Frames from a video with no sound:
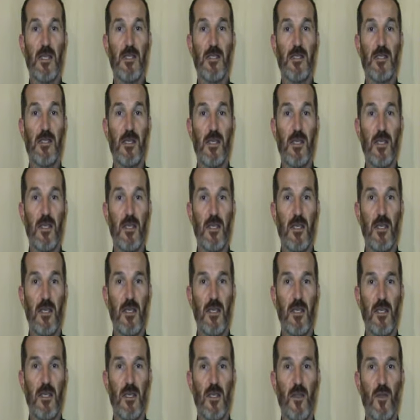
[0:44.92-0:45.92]
Si
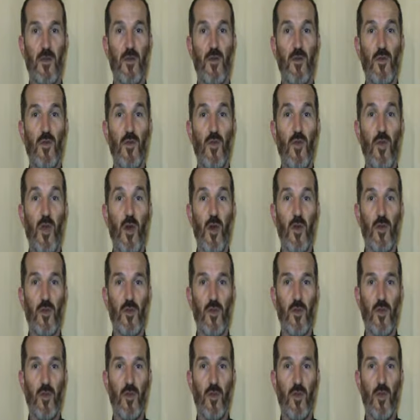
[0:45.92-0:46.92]
nul
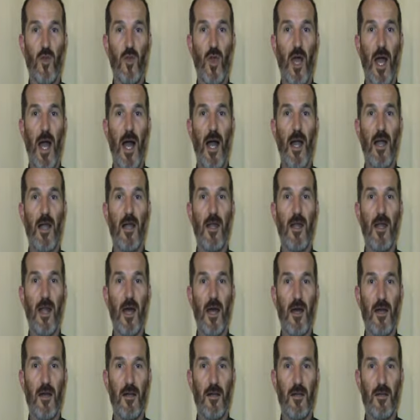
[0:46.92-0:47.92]
autre que
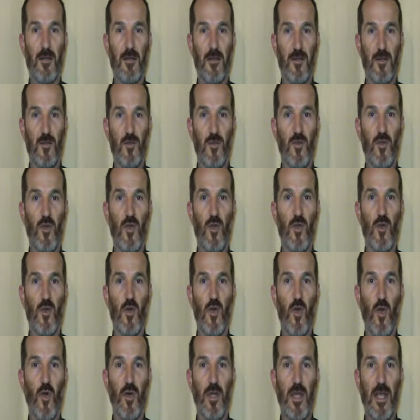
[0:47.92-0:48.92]
Allah ne
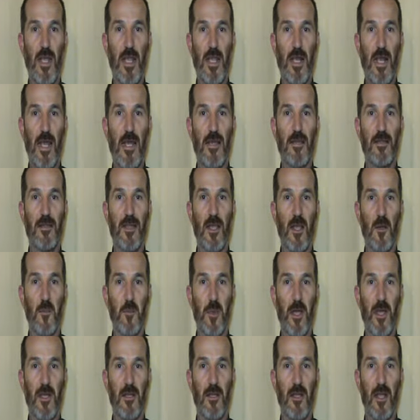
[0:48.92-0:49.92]
connaît
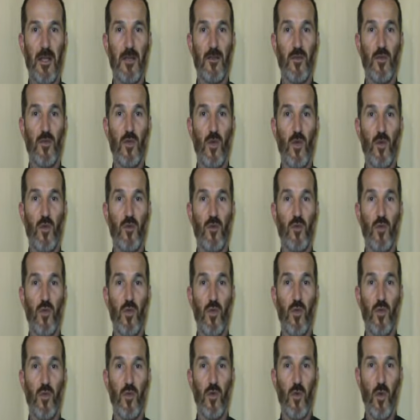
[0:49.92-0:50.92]
l'interprétation
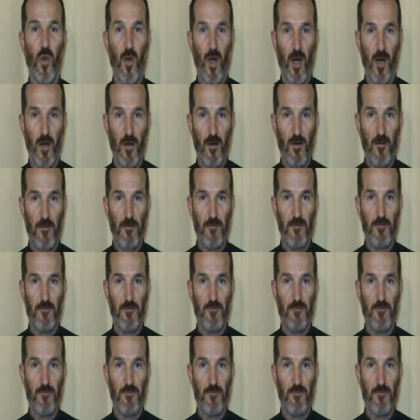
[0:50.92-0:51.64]
du Coran,